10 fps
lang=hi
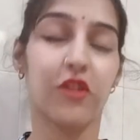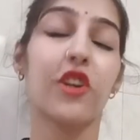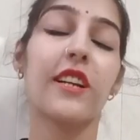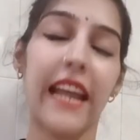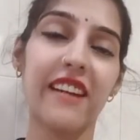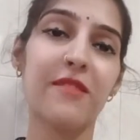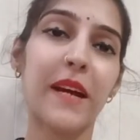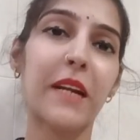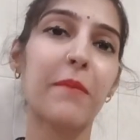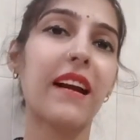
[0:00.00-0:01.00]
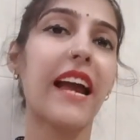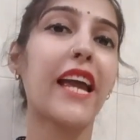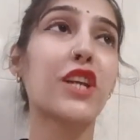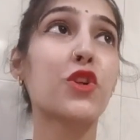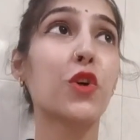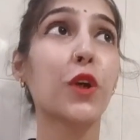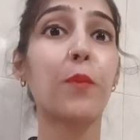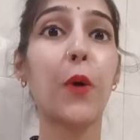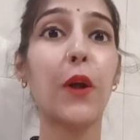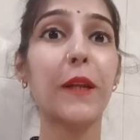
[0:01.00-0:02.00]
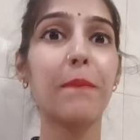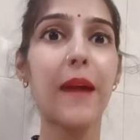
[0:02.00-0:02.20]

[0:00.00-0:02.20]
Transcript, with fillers: सो so, नेक्स्ट मैंने मंगाया जो कि बहुत ही